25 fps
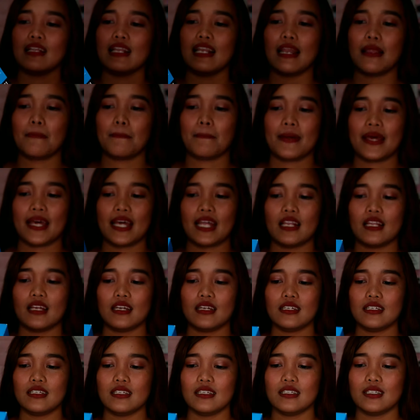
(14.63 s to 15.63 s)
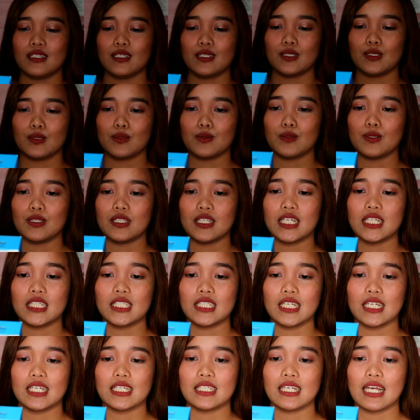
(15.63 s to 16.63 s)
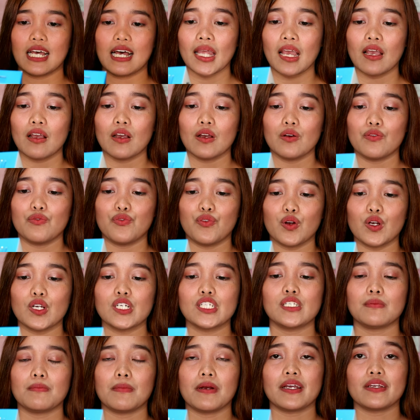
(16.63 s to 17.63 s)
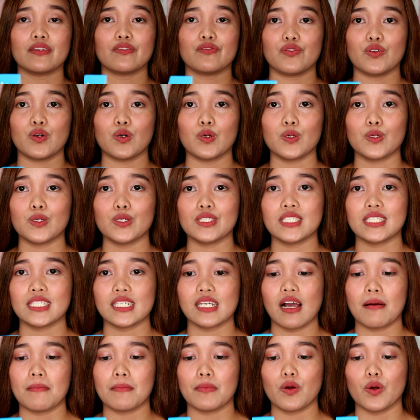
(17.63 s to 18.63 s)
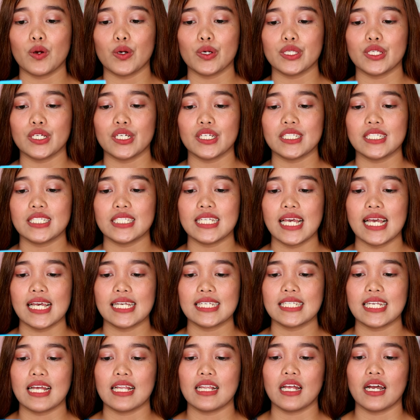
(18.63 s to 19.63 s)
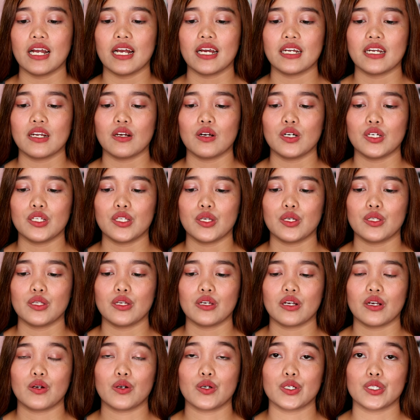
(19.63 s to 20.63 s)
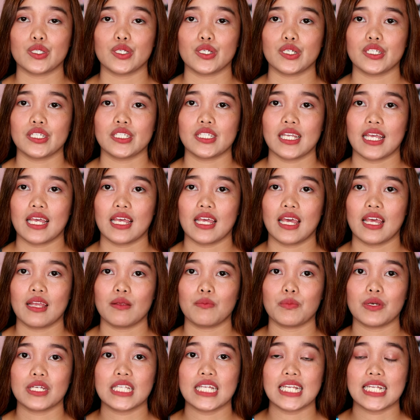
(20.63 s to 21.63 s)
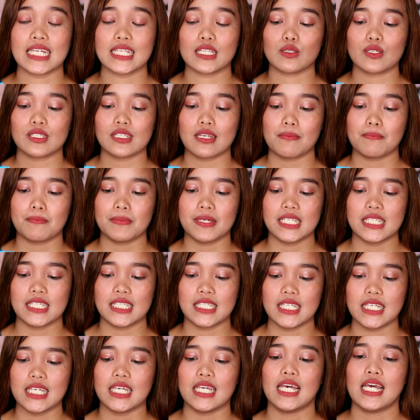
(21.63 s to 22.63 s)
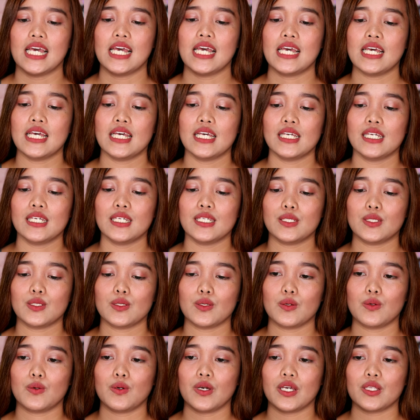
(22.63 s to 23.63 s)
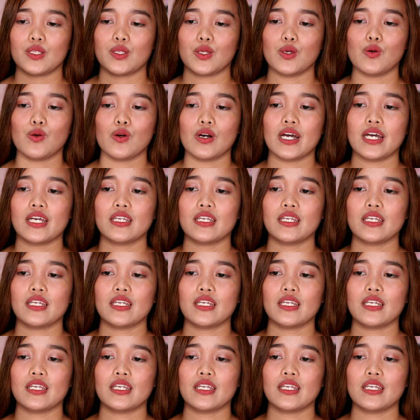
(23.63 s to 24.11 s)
lapel. So this is a uh, for smartphones, camcorders, DSLR, audio recorders, and pwede rin to sa PC. So ito yung